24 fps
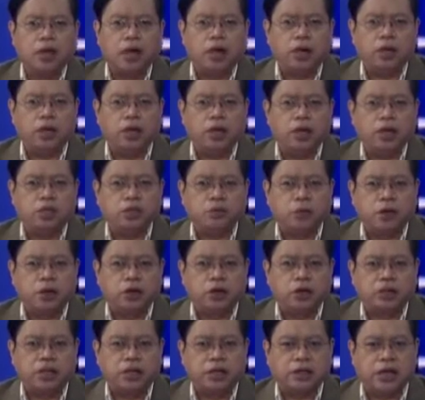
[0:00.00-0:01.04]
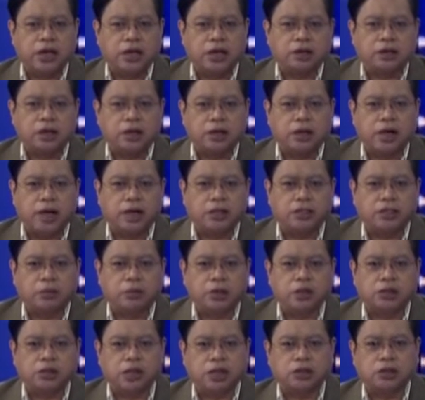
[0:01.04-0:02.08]
Kerwin Espinosa darating na sa
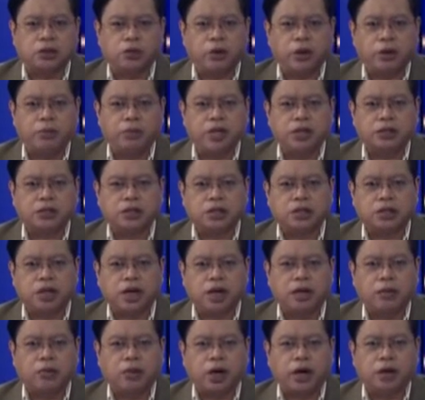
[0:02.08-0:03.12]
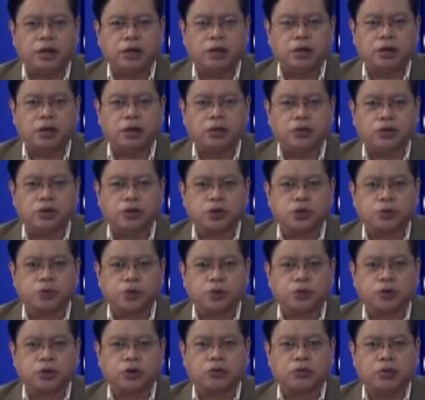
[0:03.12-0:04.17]
bansa sa Webes. Detalye mula kay Eagle News
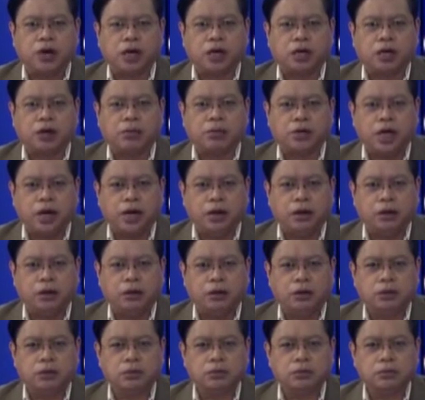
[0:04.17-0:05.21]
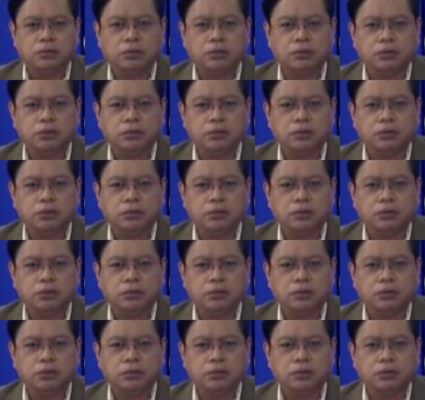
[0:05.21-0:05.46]
reporter Mar Gabriel.